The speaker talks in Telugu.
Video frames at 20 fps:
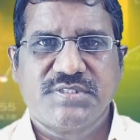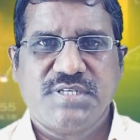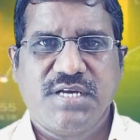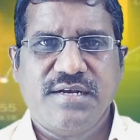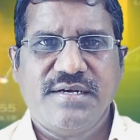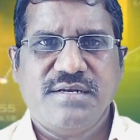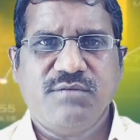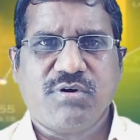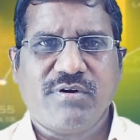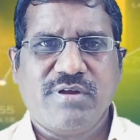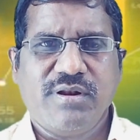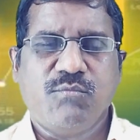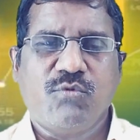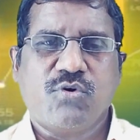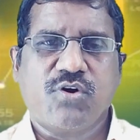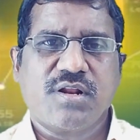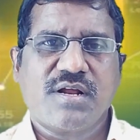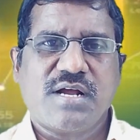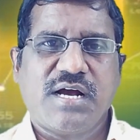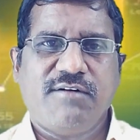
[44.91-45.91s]
ఆల్రెడీ ఒకవేళ
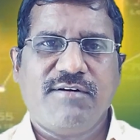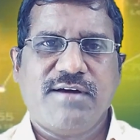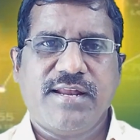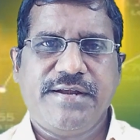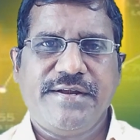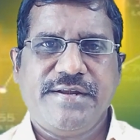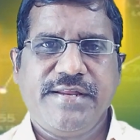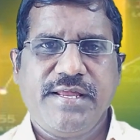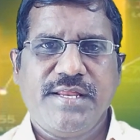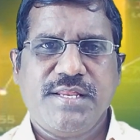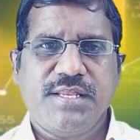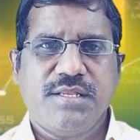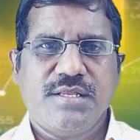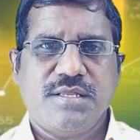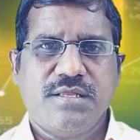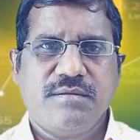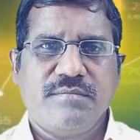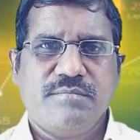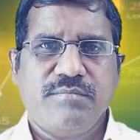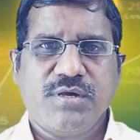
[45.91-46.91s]
మోడల్ కావాలంటే
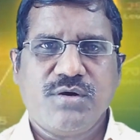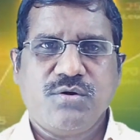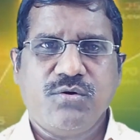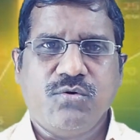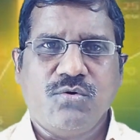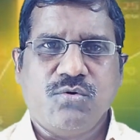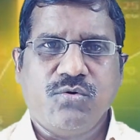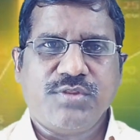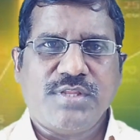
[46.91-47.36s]
మీకు